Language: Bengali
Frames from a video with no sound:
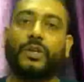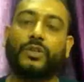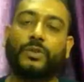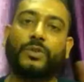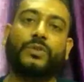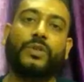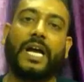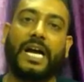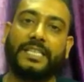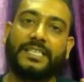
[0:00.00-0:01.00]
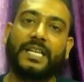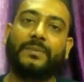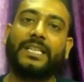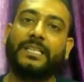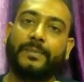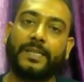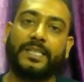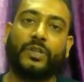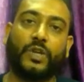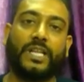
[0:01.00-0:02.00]
তো বন্ধুরা আজকে আমরা
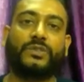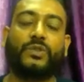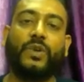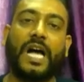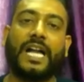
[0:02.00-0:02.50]
ডিবাগিং করার জন্য